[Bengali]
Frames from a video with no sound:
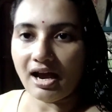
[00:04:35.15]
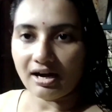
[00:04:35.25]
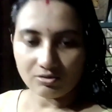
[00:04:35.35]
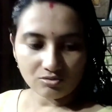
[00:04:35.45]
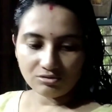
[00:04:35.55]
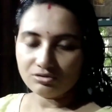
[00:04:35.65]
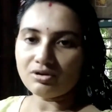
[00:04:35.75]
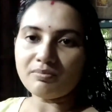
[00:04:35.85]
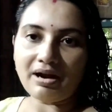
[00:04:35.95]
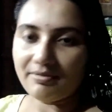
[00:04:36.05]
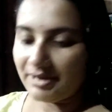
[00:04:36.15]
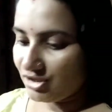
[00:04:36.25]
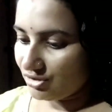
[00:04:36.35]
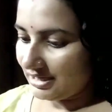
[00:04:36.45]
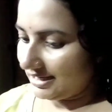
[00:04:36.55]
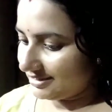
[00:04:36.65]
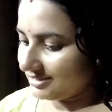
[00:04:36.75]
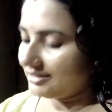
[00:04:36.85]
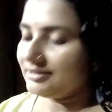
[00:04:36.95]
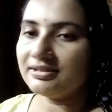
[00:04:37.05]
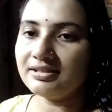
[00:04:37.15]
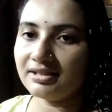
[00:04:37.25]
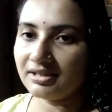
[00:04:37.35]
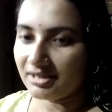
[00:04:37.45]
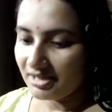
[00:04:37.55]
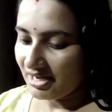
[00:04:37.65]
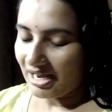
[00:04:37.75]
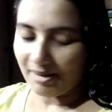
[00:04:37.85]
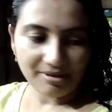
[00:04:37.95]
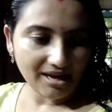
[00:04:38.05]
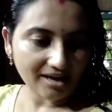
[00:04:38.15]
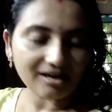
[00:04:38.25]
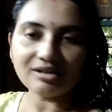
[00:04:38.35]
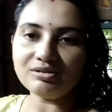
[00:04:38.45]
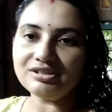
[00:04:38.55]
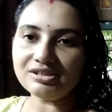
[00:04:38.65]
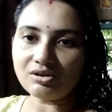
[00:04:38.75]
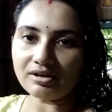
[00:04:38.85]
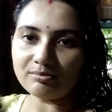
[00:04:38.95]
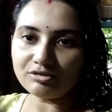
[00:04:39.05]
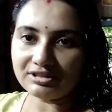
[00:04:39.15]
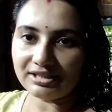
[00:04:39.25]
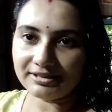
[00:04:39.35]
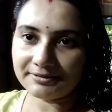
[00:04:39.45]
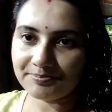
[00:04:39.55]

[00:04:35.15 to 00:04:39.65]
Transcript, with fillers: আর গুল্লু তো মা বাড়ি চলে গেছে আমি একা রয়েছি ঘরের মধ্যে